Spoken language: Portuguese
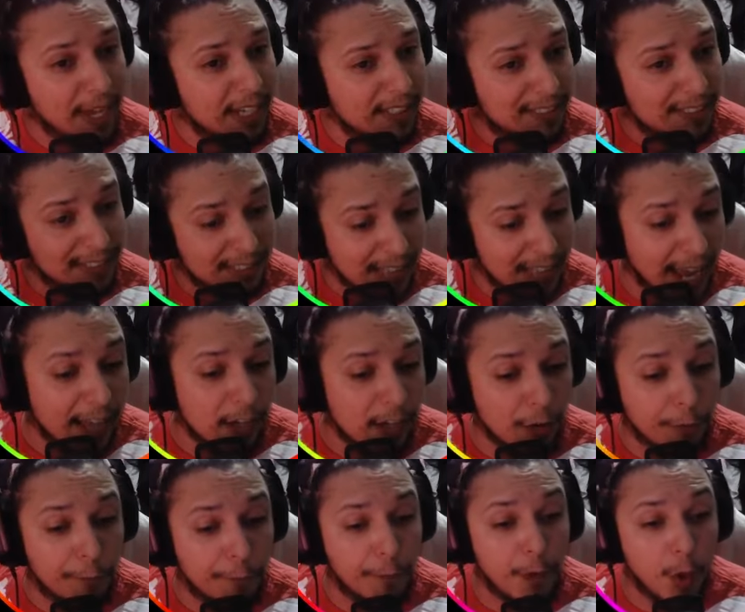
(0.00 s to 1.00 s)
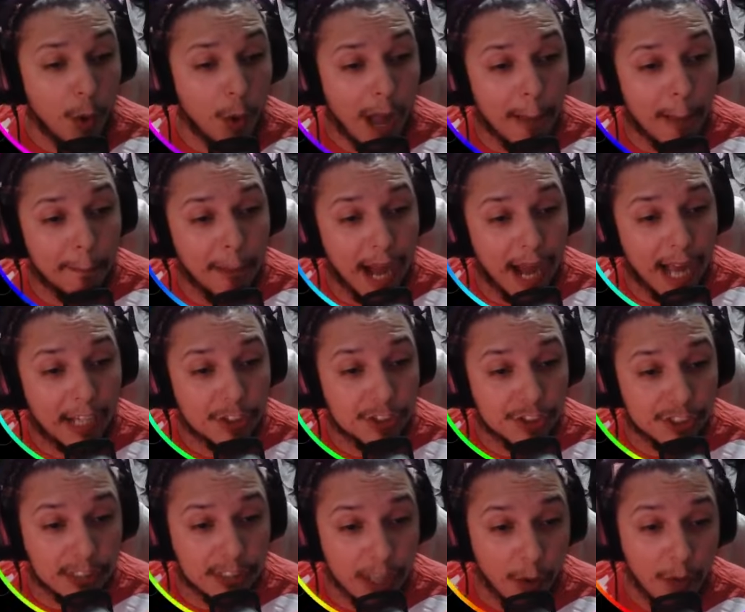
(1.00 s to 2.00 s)
Segue o fio
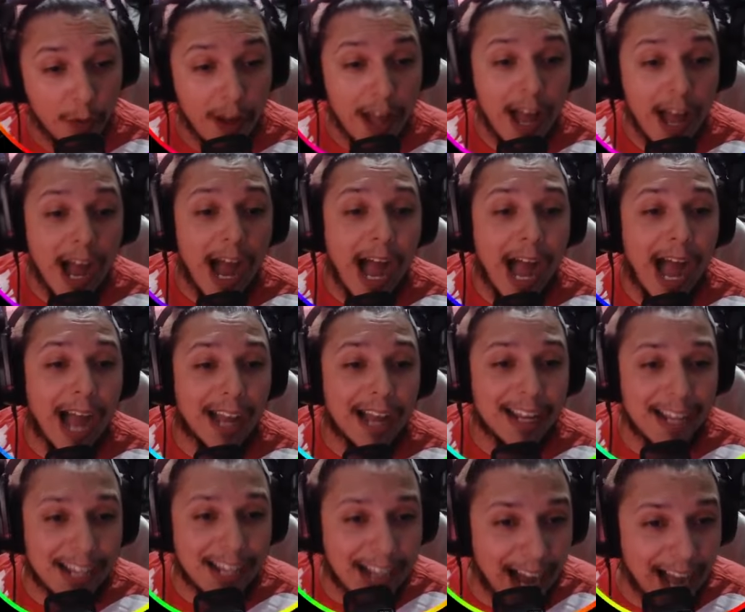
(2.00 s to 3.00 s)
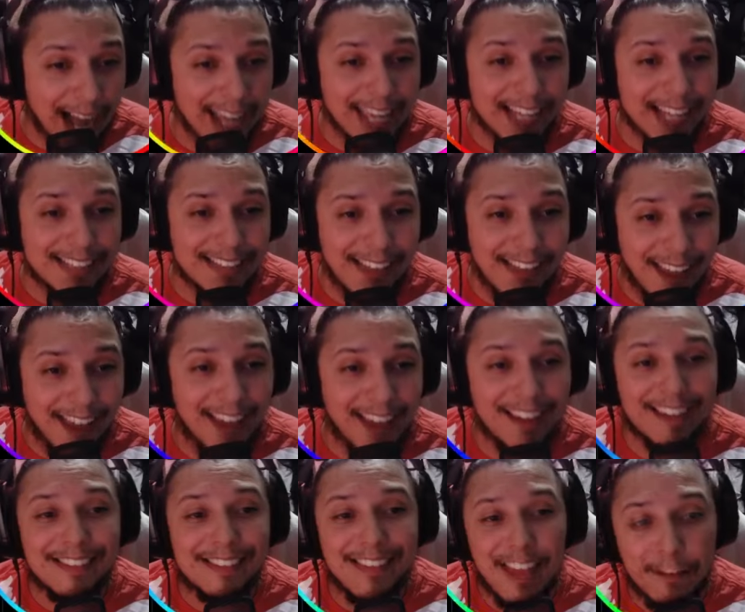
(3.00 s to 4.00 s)
abaixo. Então, a Caia
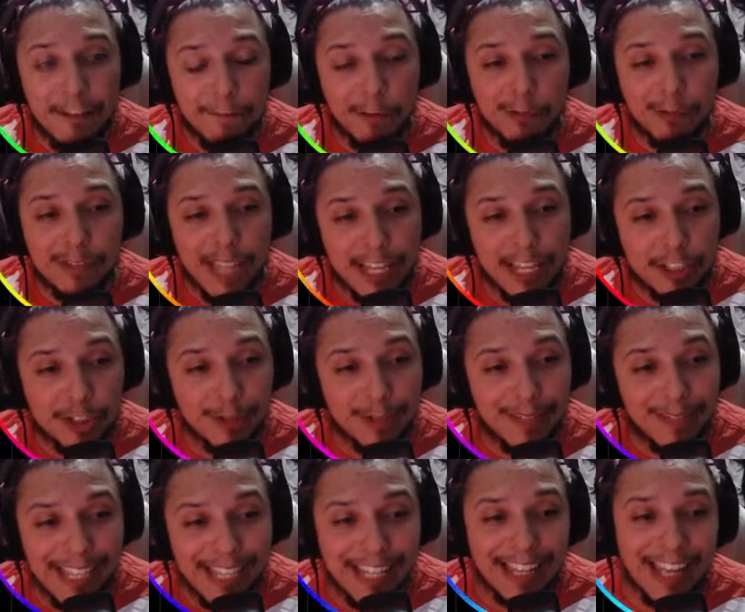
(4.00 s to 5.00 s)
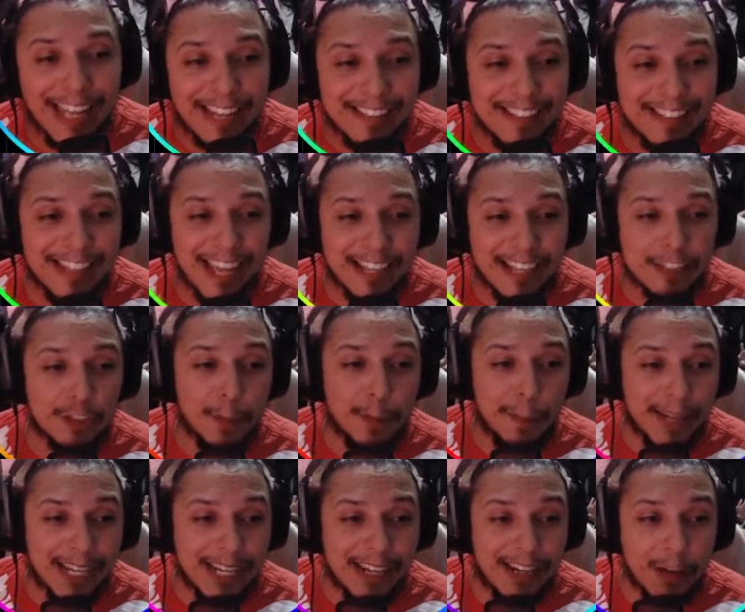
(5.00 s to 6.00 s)
DLT Foundation e a LineNext
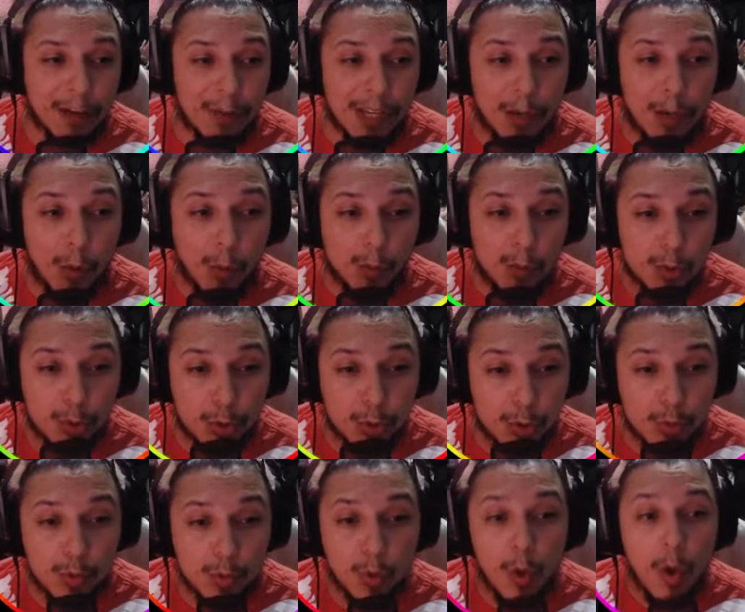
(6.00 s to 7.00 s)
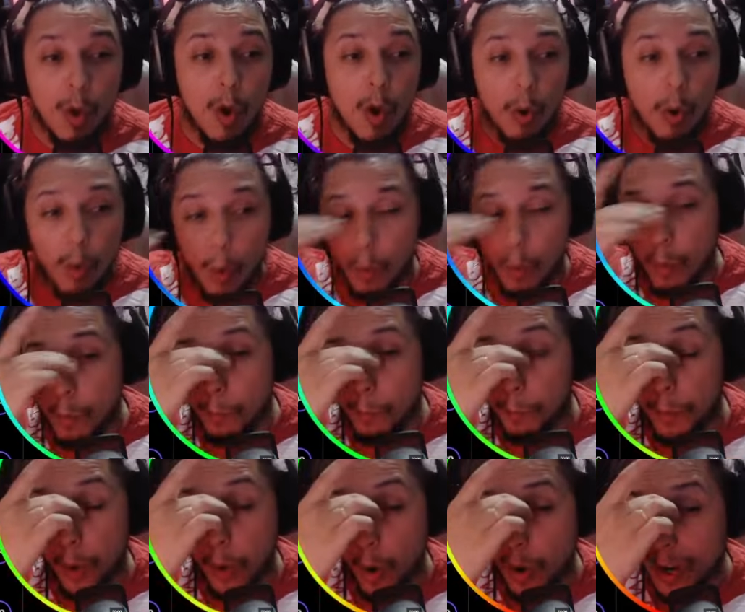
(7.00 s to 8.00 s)
operarão em conjunto com um
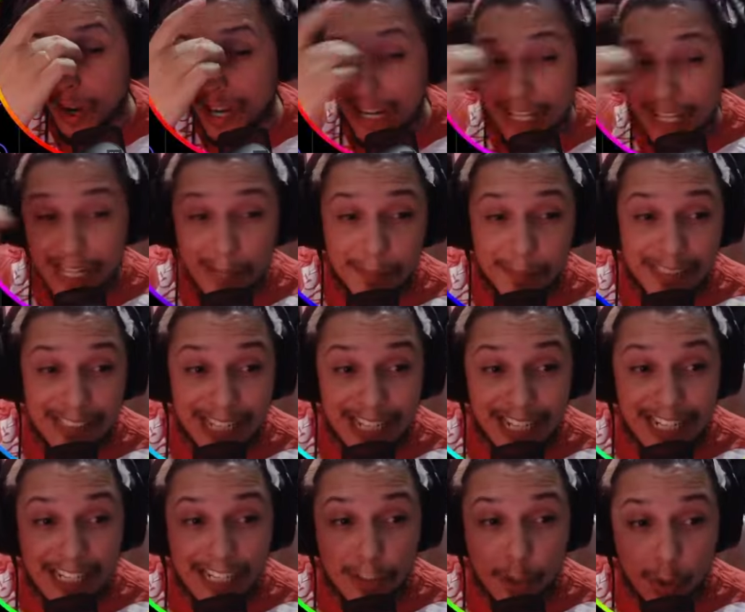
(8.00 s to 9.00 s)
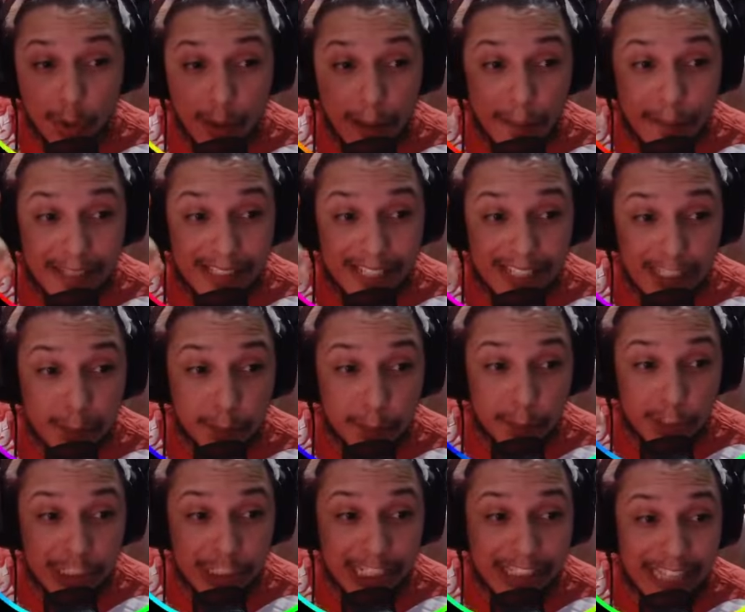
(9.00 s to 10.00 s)
programa acelerador Web3
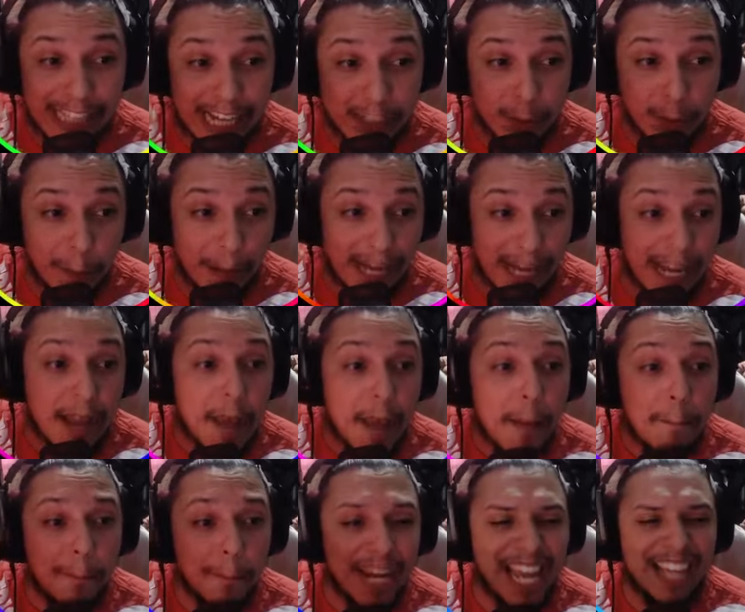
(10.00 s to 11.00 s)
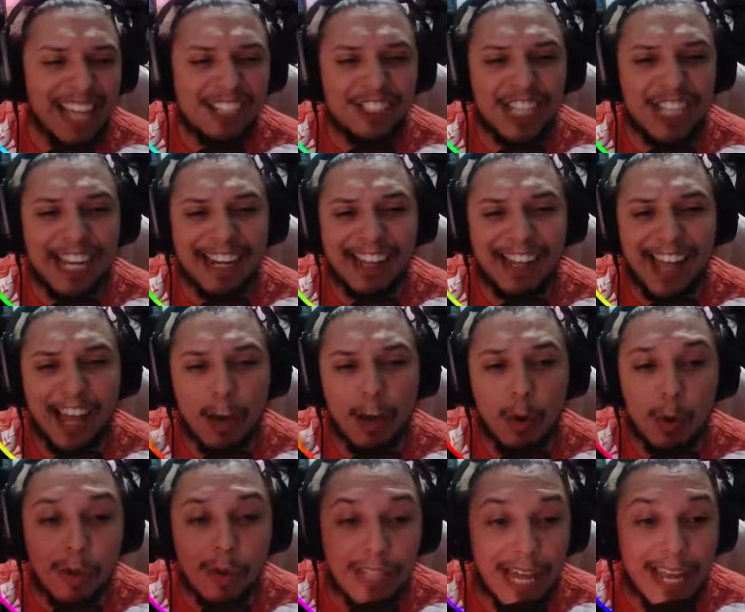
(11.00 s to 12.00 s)
projetado para preencher a
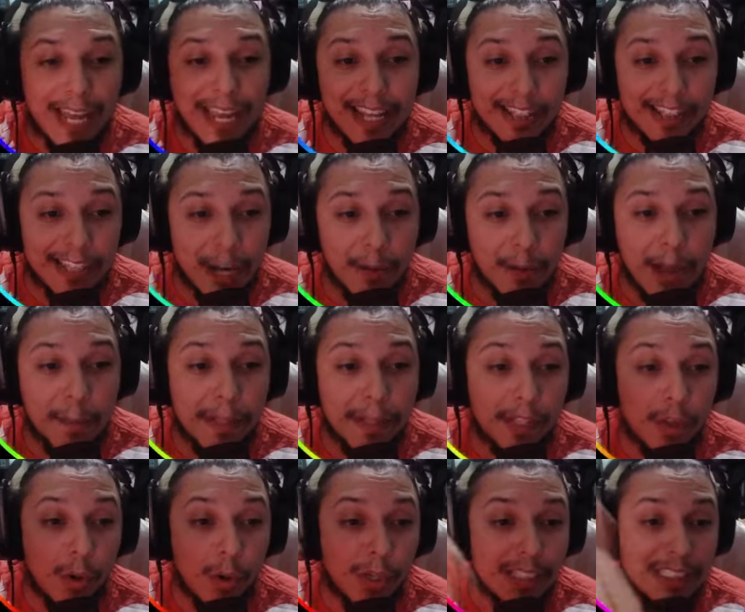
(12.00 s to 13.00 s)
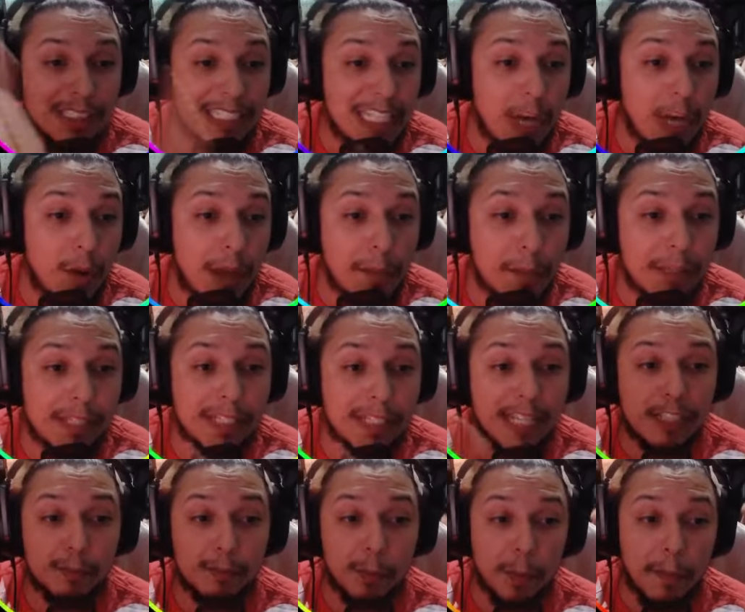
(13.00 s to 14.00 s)
lacuna entre a Web2 e a
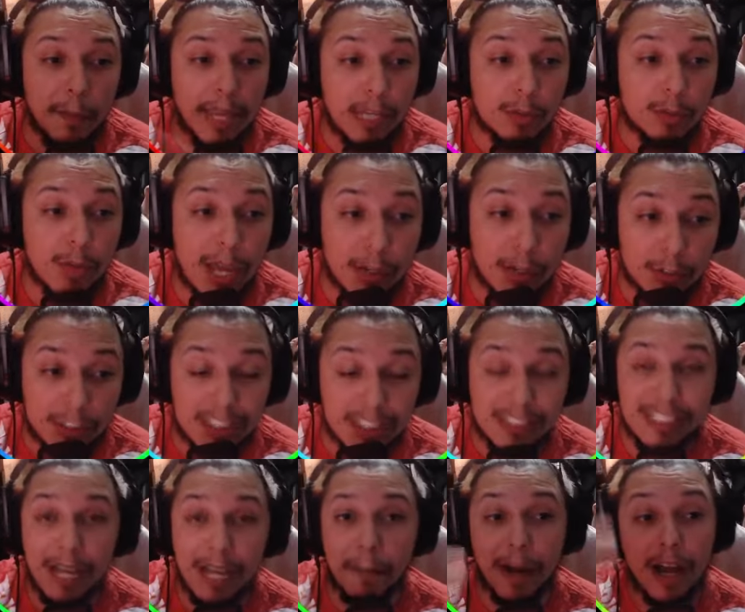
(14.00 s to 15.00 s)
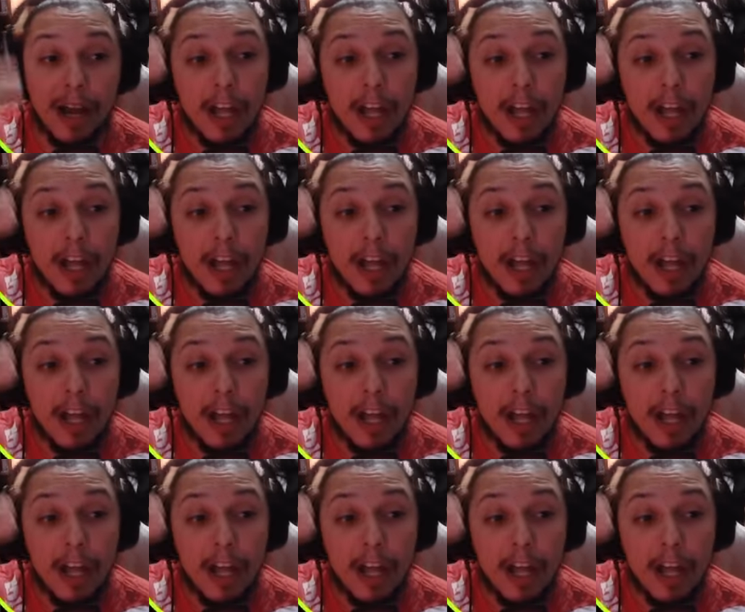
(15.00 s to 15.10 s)
Web3 por meio do ecossistema